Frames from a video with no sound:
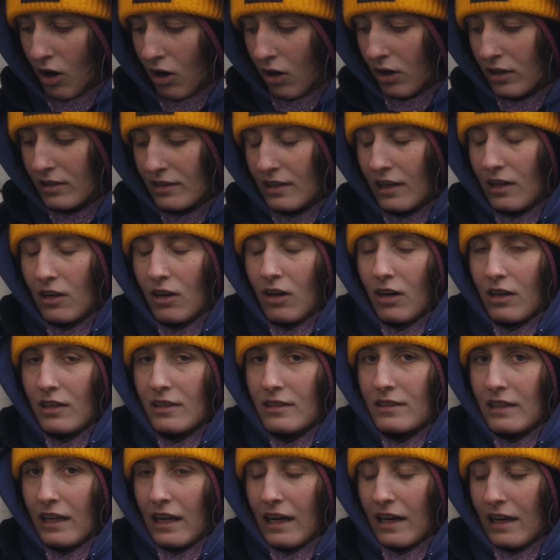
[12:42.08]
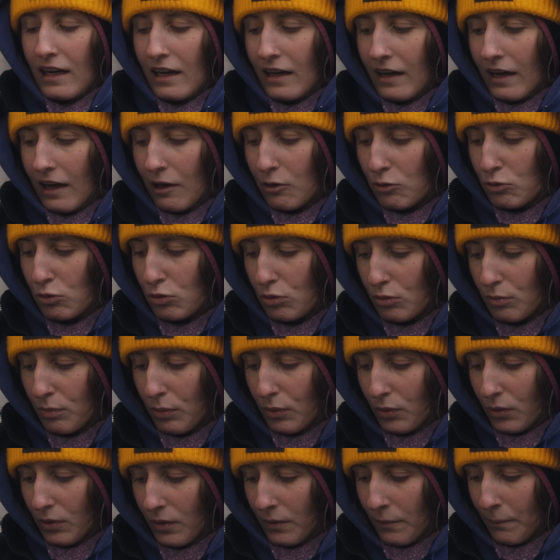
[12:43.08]
Und dann noch der
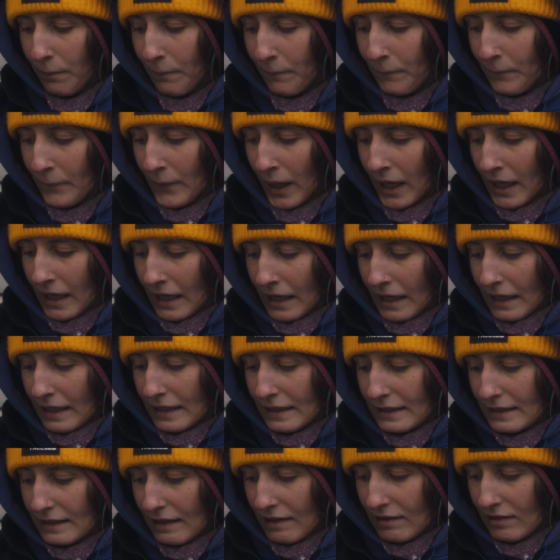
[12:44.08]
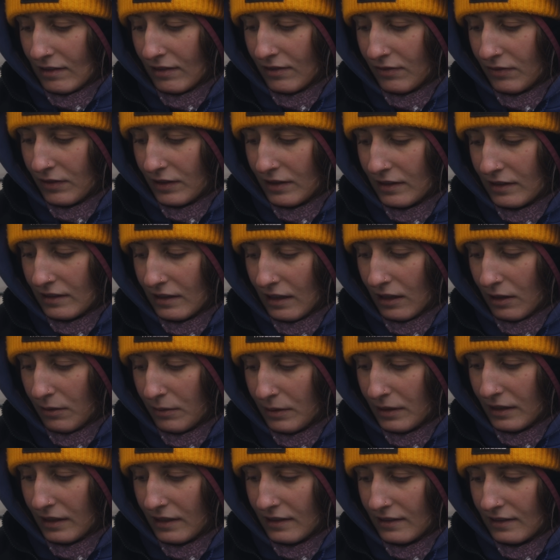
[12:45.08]
Autoboden. Das heißt, es wird, glaube
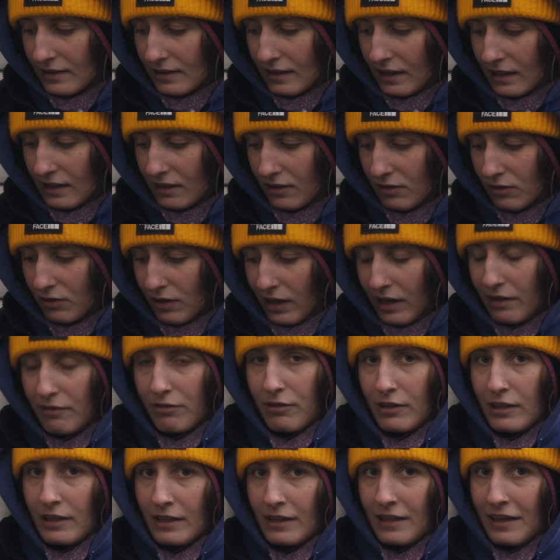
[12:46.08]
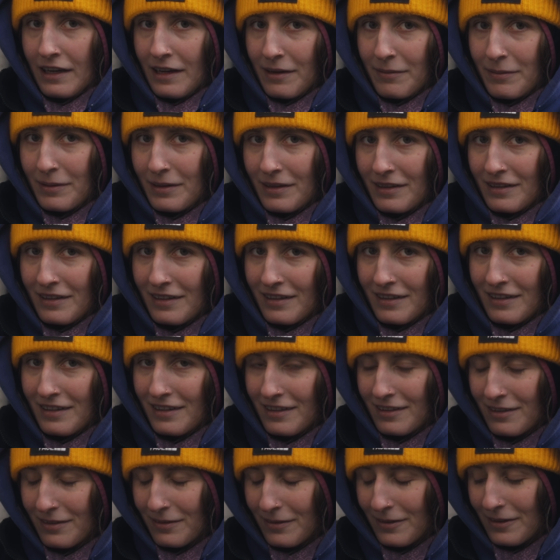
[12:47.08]
ich, jetzt gar nicht so einfach. Aber
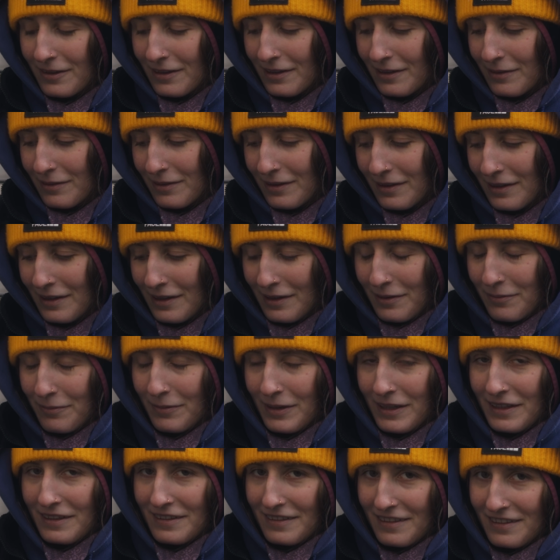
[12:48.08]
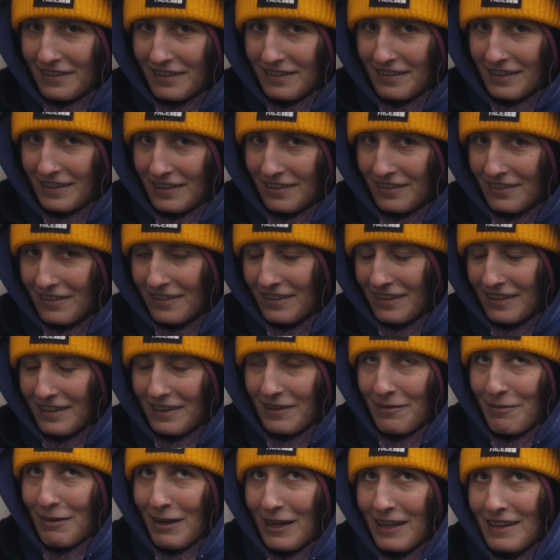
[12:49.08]
zum Glück mache ich das nicht, sondern
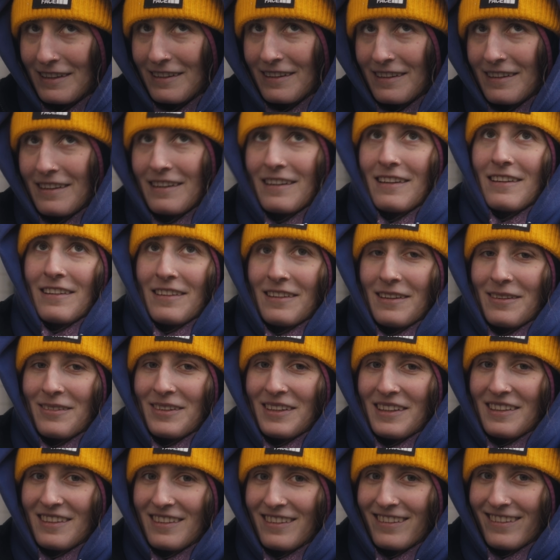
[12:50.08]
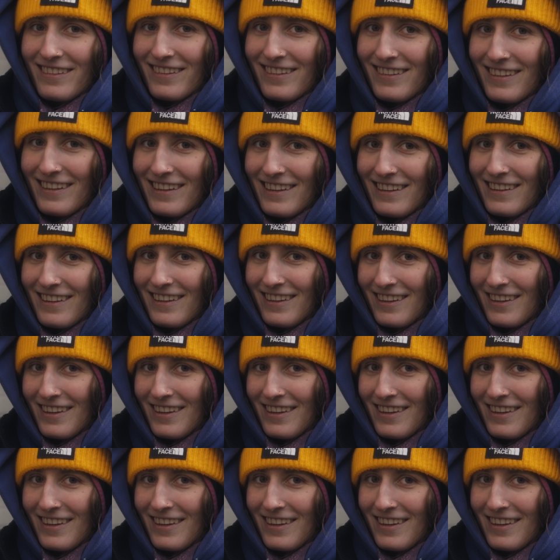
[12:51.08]
der Merlin. Vielleicht kann ich jetzt zurücklehnen.